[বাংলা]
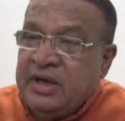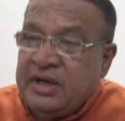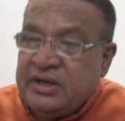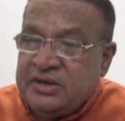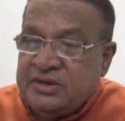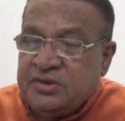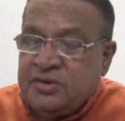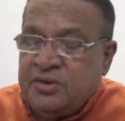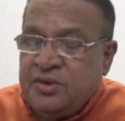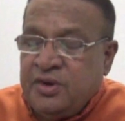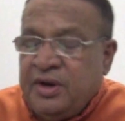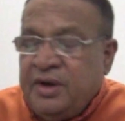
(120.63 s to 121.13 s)

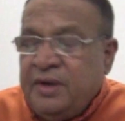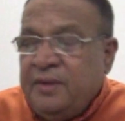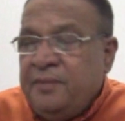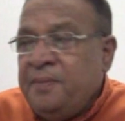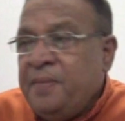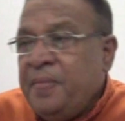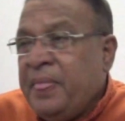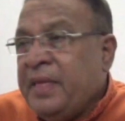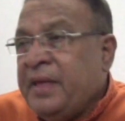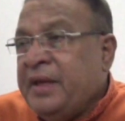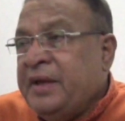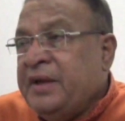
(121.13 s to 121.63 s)
কাজ করেন
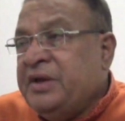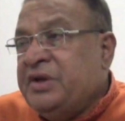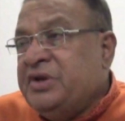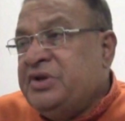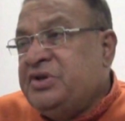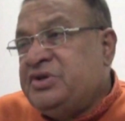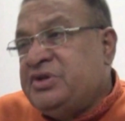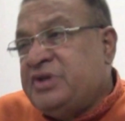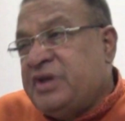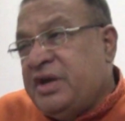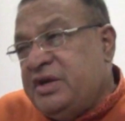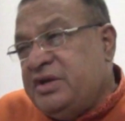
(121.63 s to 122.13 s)

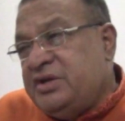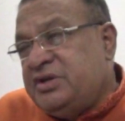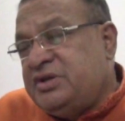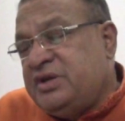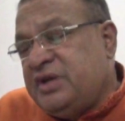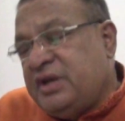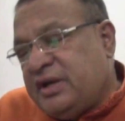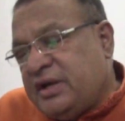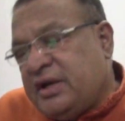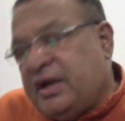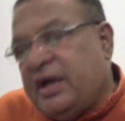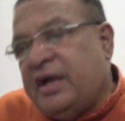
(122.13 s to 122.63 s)
সেই
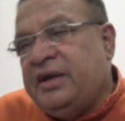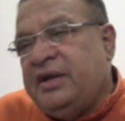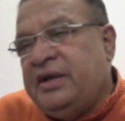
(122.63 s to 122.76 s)
শিক্ষা